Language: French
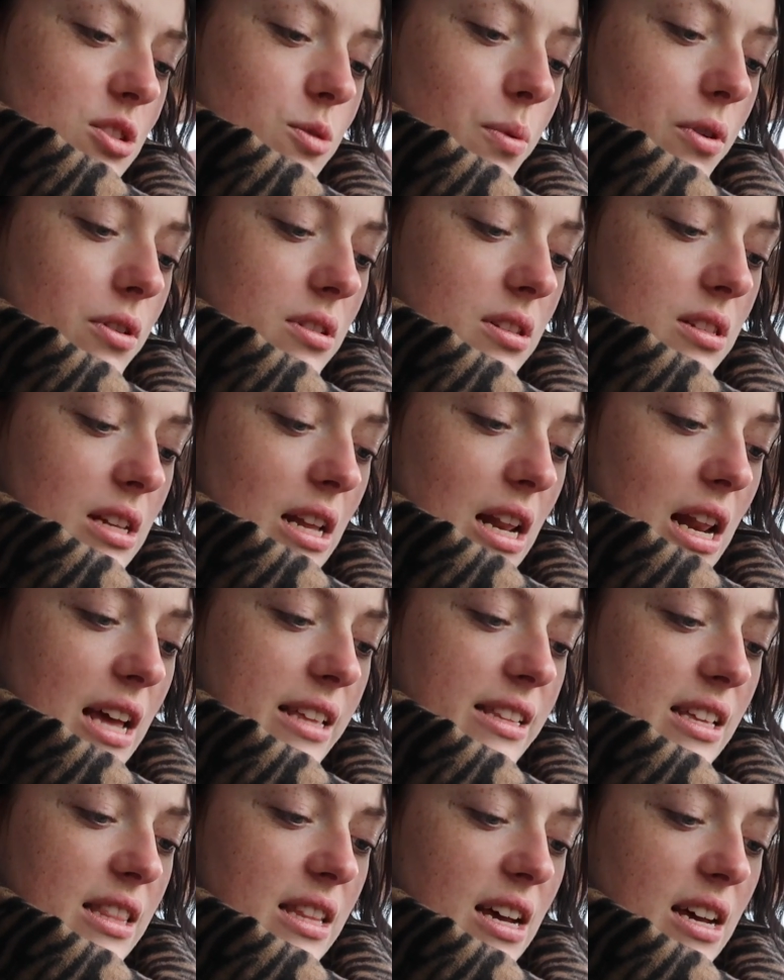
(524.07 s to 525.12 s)
Je pense c'est de
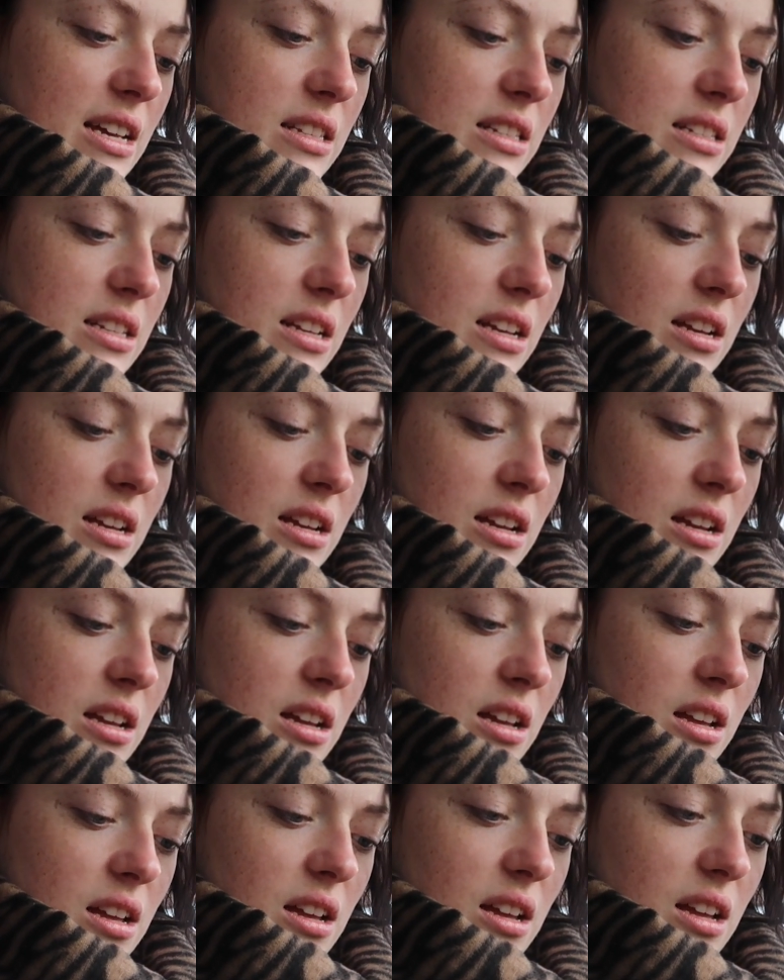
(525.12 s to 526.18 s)
l'ananas
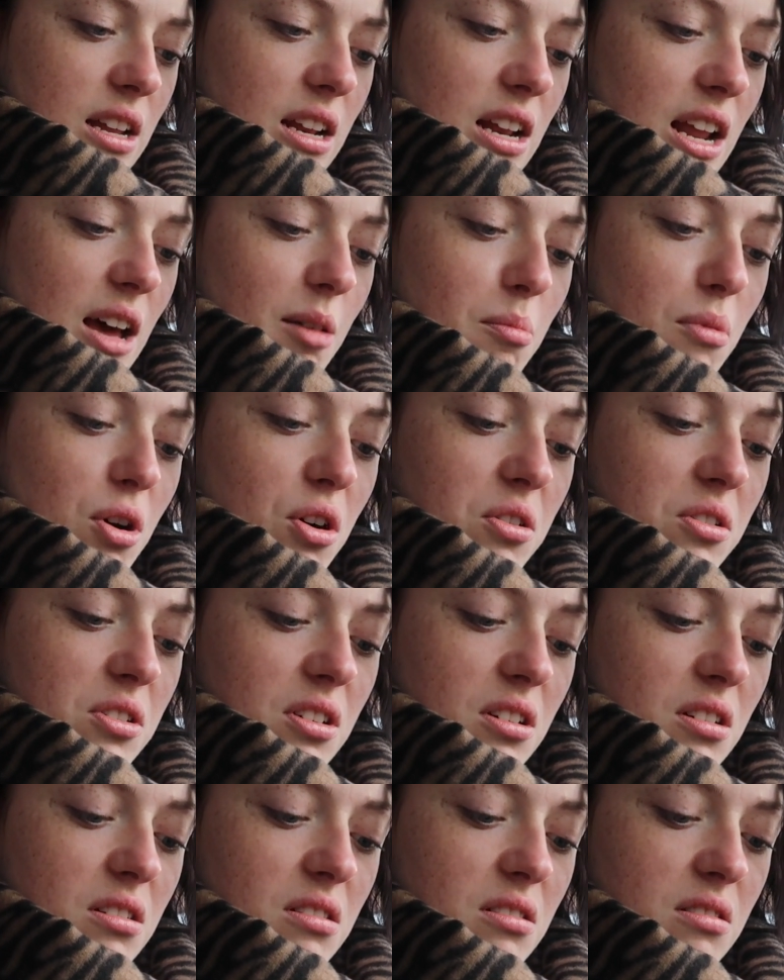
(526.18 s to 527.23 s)
et de la, mangue.